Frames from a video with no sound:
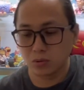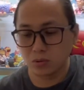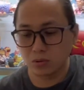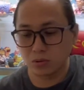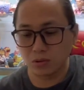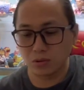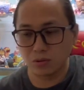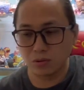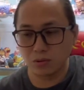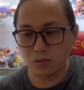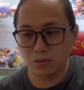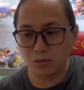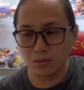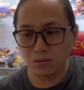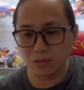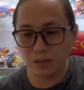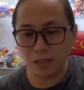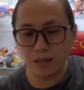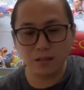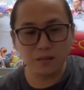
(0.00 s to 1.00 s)
So,
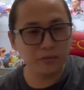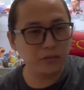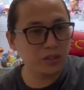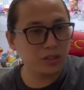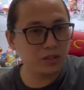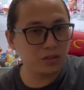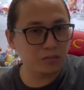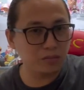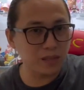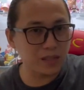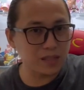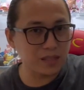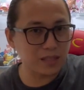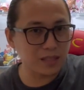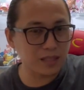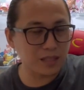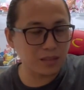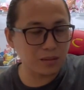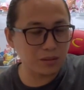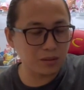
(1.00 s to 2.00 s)
tatlong video pa lang
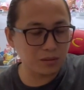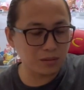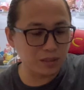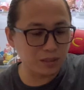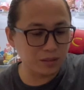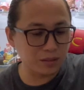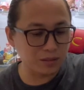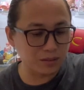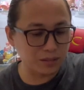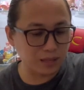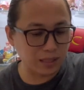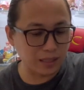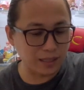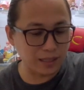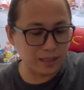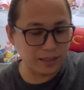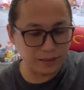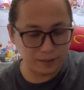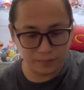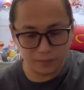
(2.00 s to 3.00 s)
gagawin ko ngayon kung sakali.